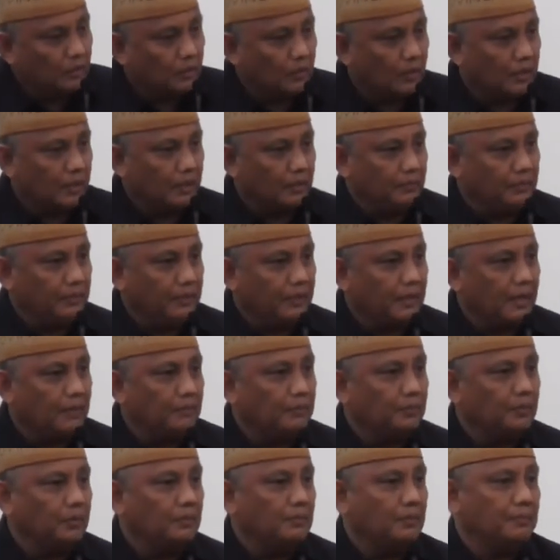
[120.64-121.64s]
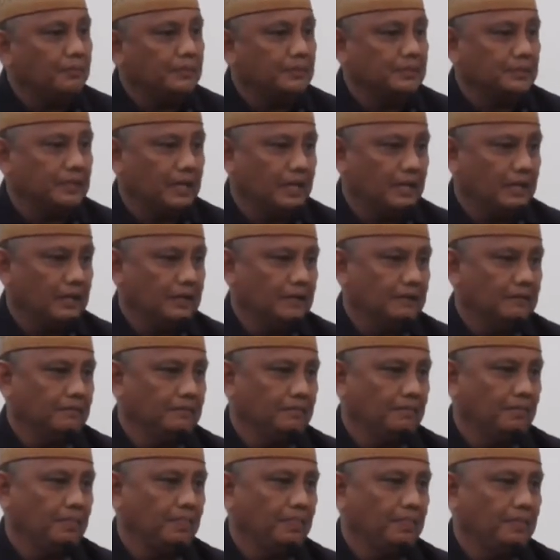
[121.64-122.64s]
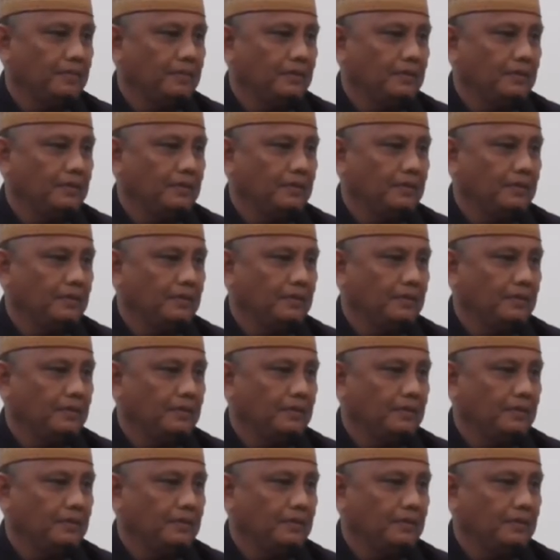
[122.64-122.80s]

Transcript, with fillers: Gorontalo kurang lebih 65 persen